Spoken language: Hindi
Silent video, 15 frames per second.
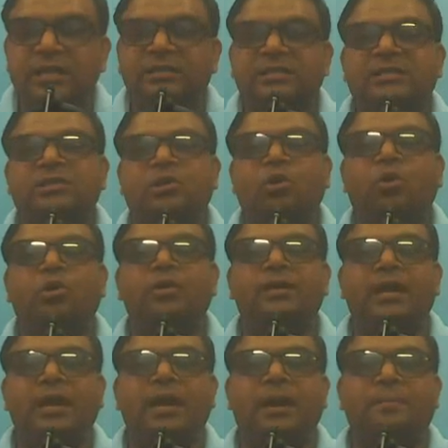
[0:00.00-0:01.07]
जिसको
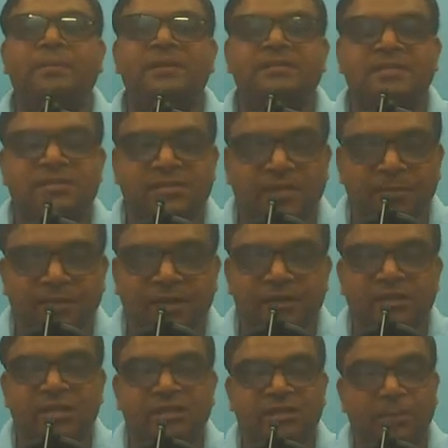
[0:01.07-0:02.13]
ये अपने सिस्टम के
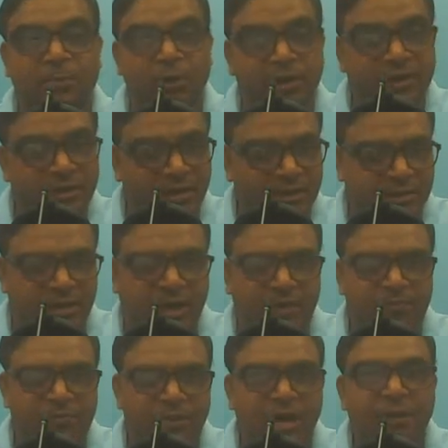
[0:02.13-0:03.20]
अंदर सिमुलेट करता
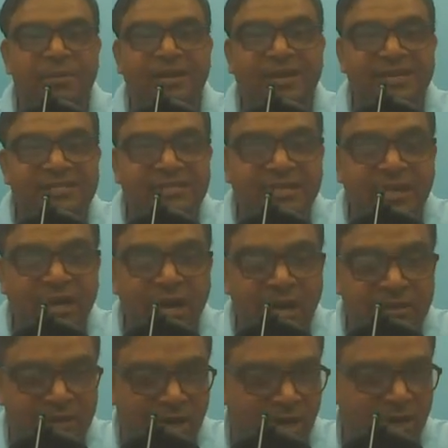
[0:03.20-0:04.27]
है अभी किसके
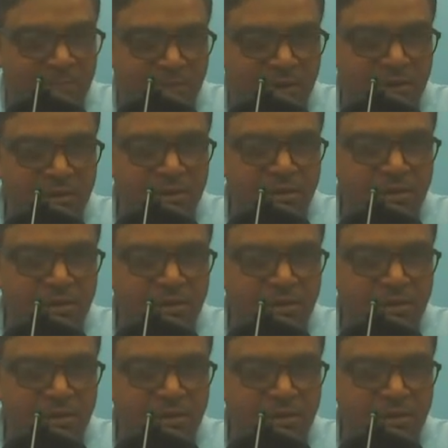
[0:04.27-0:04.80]
आधार पर